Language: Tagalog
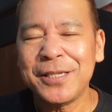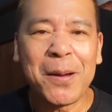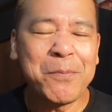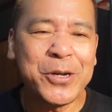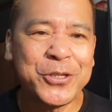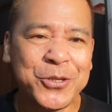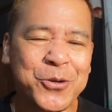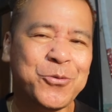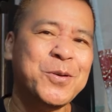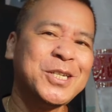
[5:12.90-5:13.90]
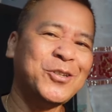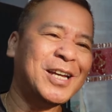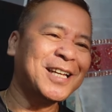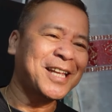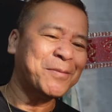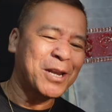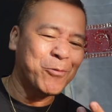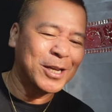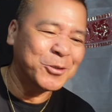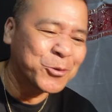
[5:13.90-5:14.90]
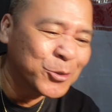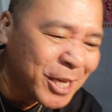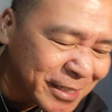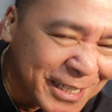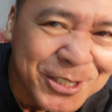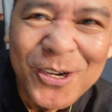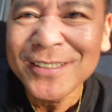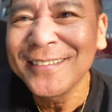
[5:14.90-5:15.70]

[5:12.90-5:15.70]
Number two, masyado yata tayo maliwanag. Urong tayo dito.